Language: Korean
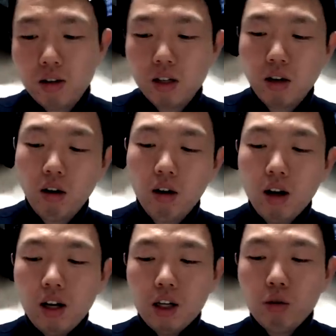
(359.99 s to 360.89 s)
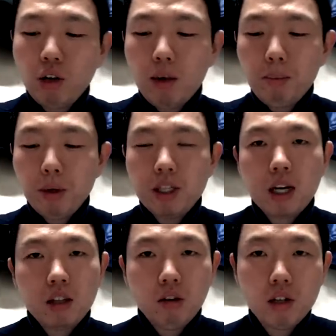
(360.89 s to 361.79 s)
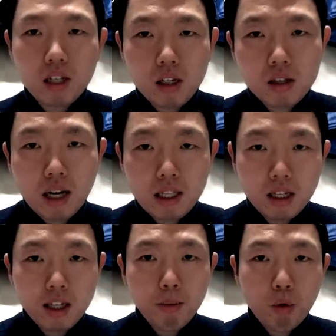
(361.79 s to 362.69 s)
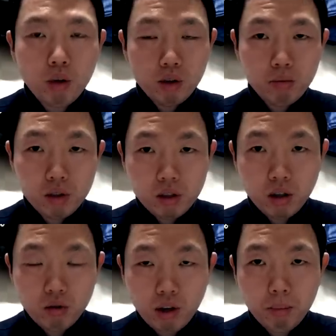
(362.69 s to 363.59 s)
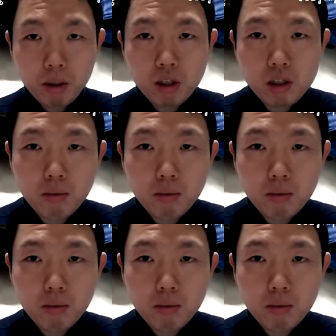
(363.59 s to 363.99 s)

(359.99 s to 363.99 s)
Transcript: 그래서 이것도 한번 제가 덩어리 잘라서 간단히 해보고 여러분 턴으로 한번 연습을